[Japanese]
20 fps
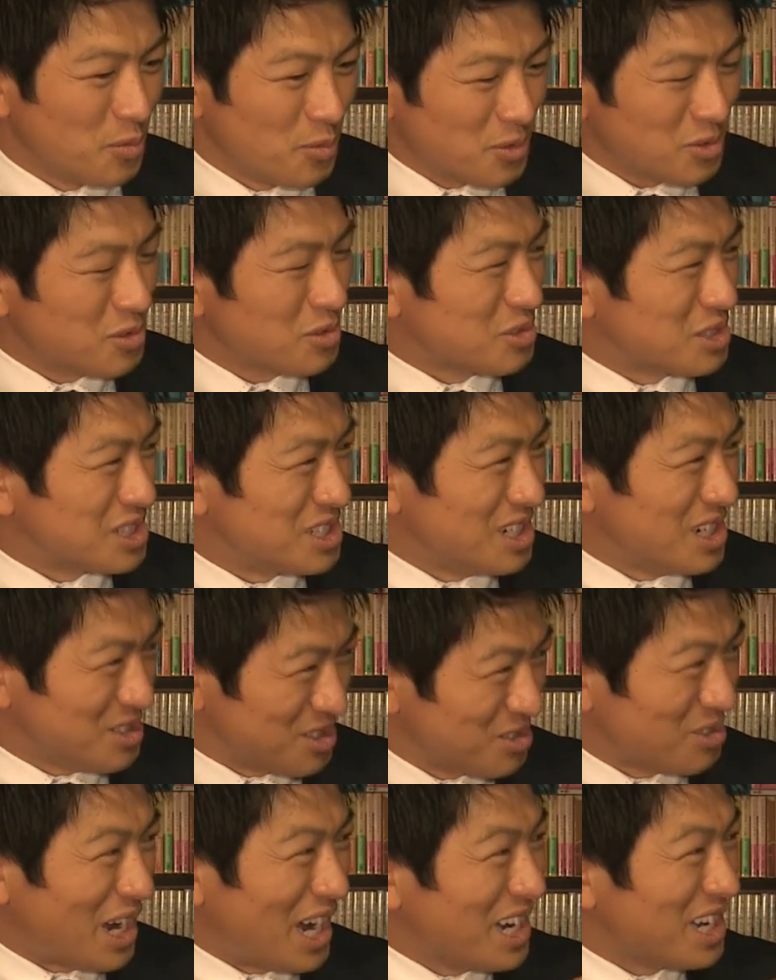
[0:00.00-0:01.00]
うん、もっと
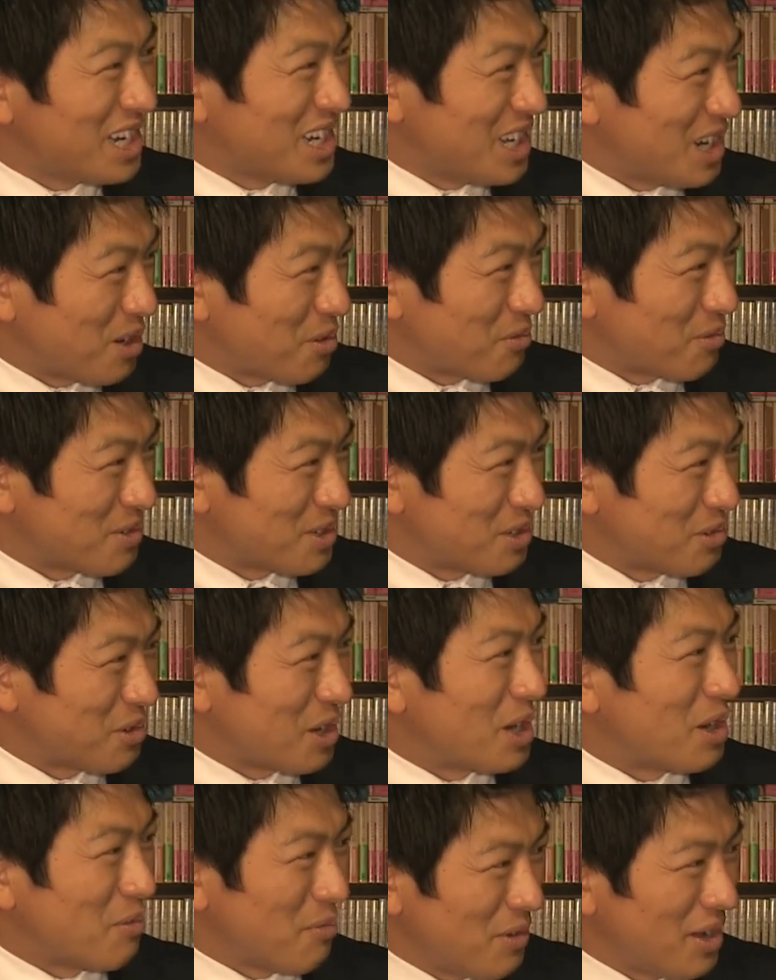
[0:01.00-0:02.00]
しその背景にあるものを広
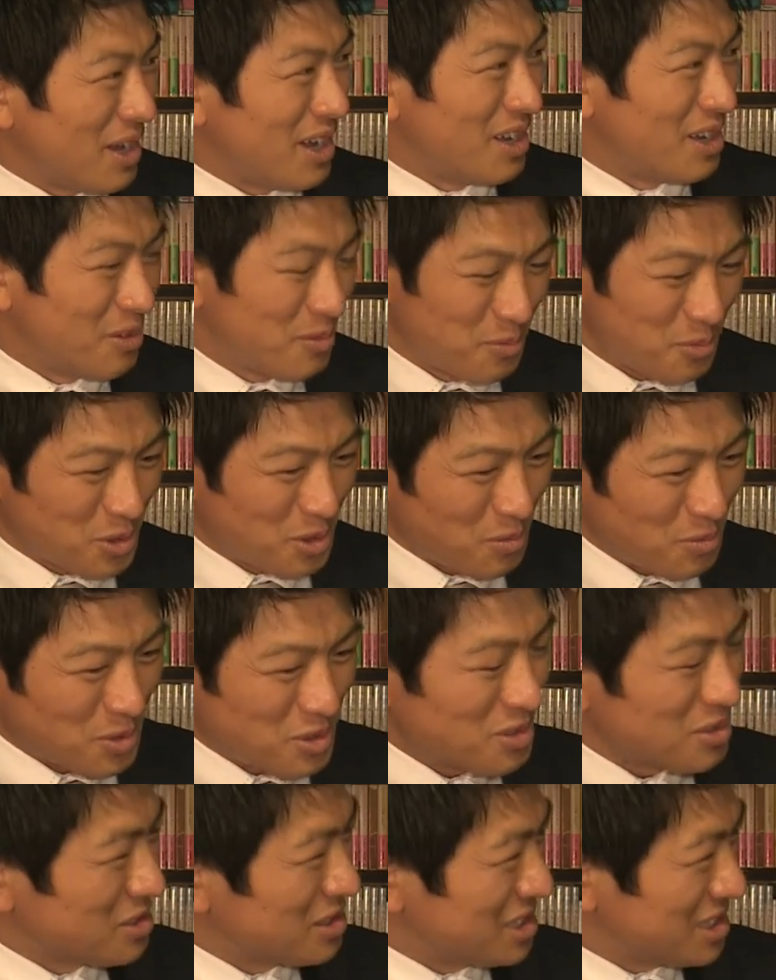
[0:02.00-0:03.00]
げればもと
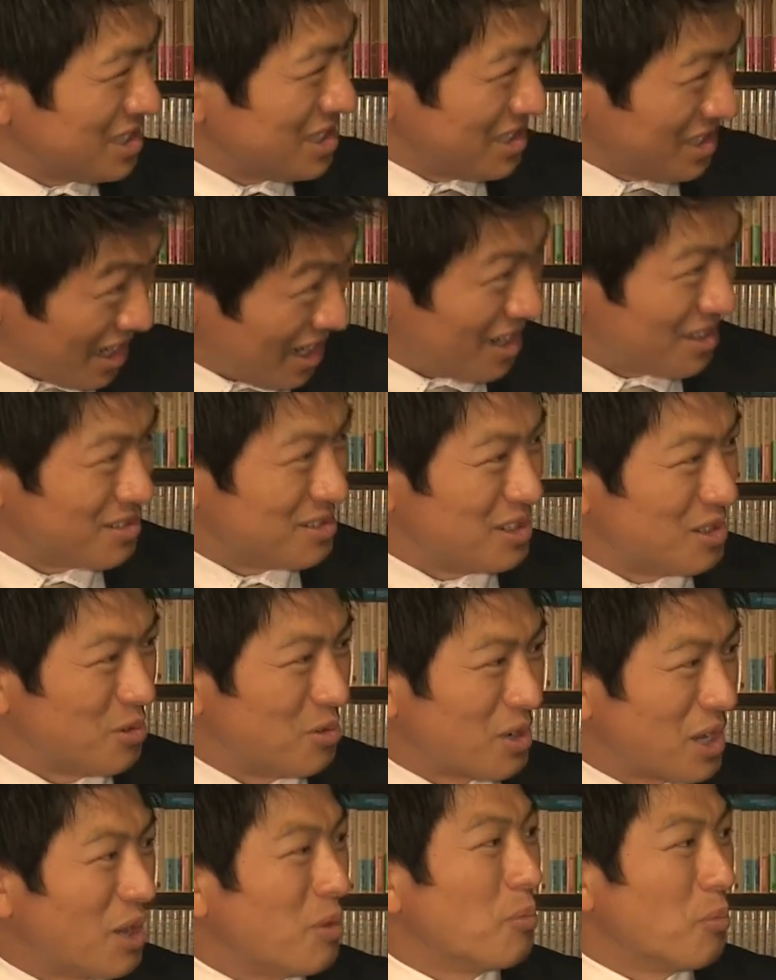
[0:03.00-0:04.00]
もとある日
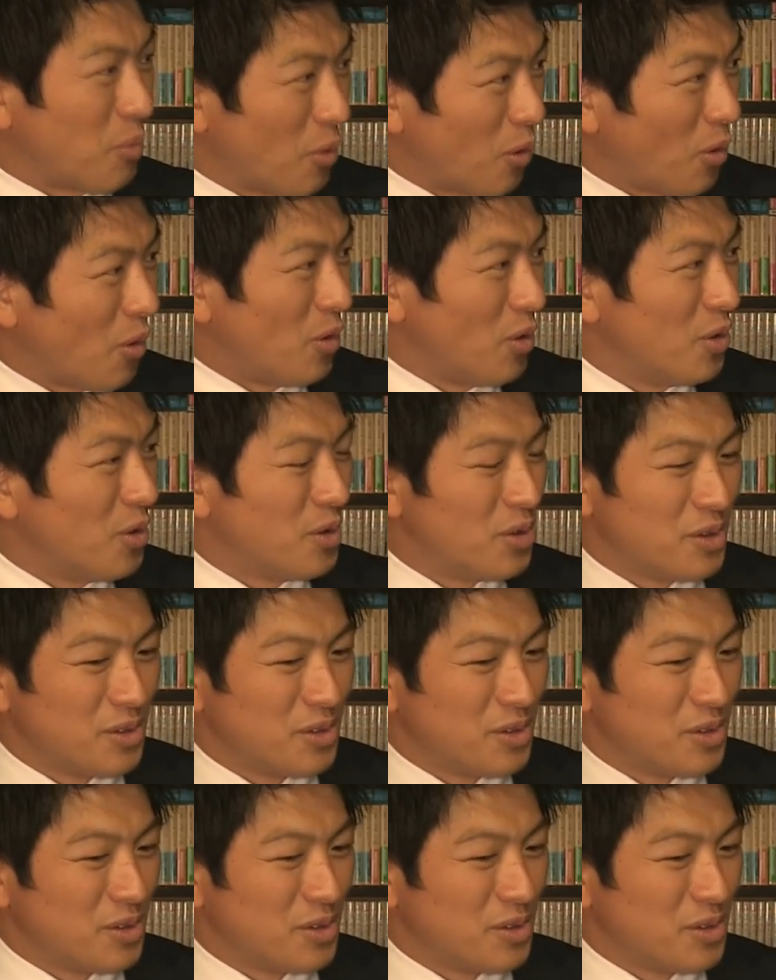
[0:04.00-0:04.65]
本憲法